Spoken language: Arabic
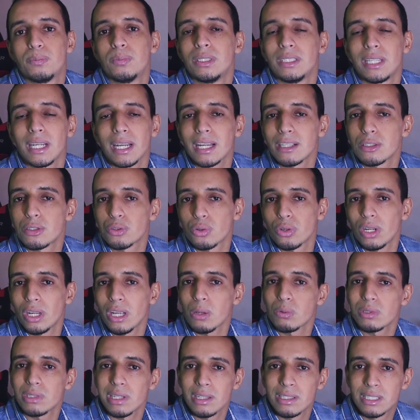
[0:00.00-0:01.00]
اذا كانت سوري
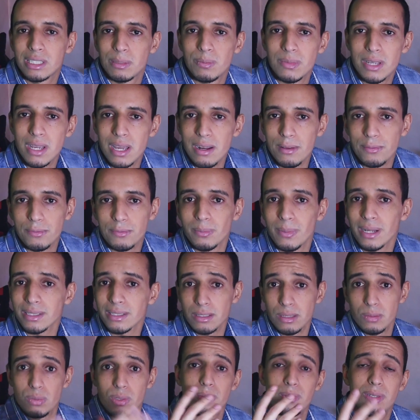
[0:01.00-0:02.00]
ل 8000 ما
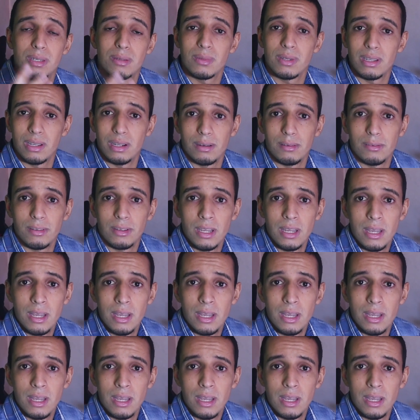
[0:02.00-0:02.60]
تخدمش ب 8000